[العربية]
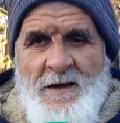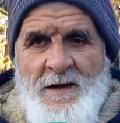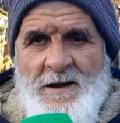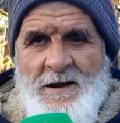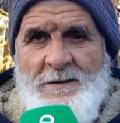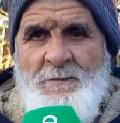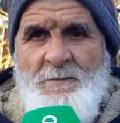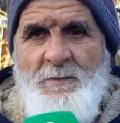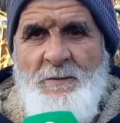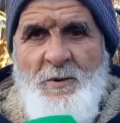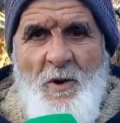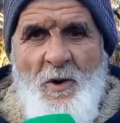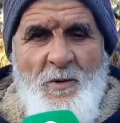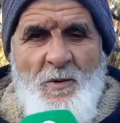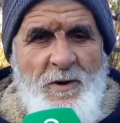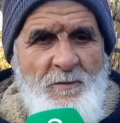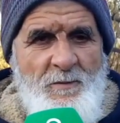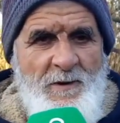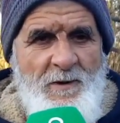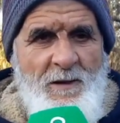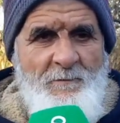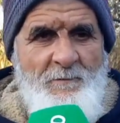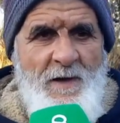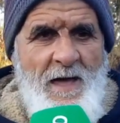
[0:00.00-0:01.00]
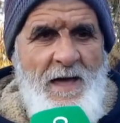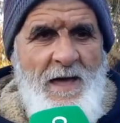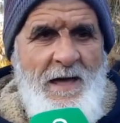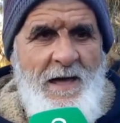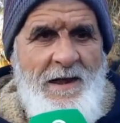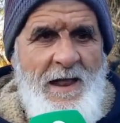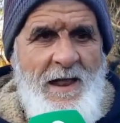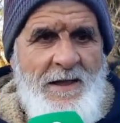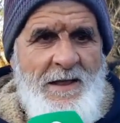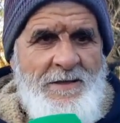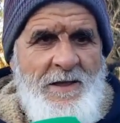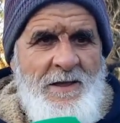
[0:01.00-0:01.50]
راه ما بقاو لهم لا
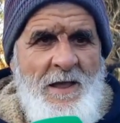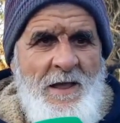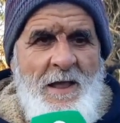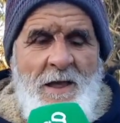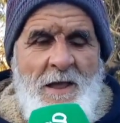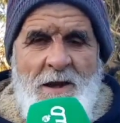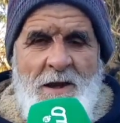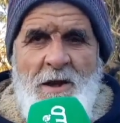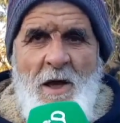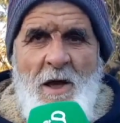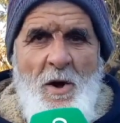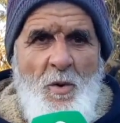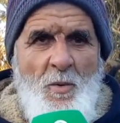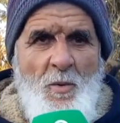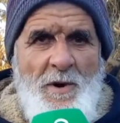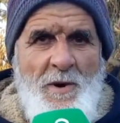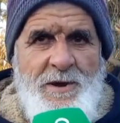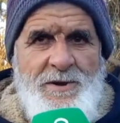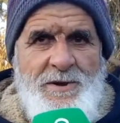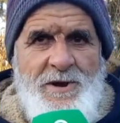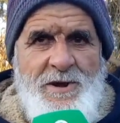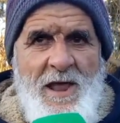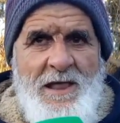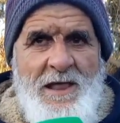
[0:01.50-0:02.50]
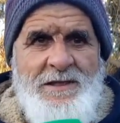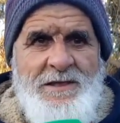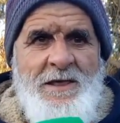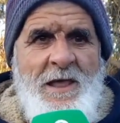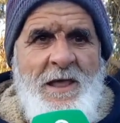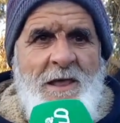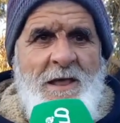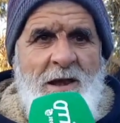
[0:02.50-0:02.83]
محلات لا حويجات